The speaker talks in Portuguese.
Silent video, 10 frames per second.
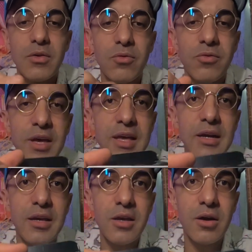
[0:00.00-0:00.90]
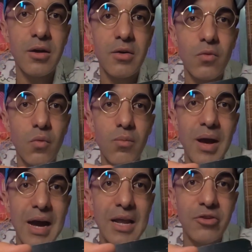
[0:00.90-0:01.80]
Vem aqui, ó,
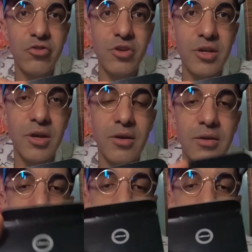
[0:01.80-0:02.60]
uma cartinha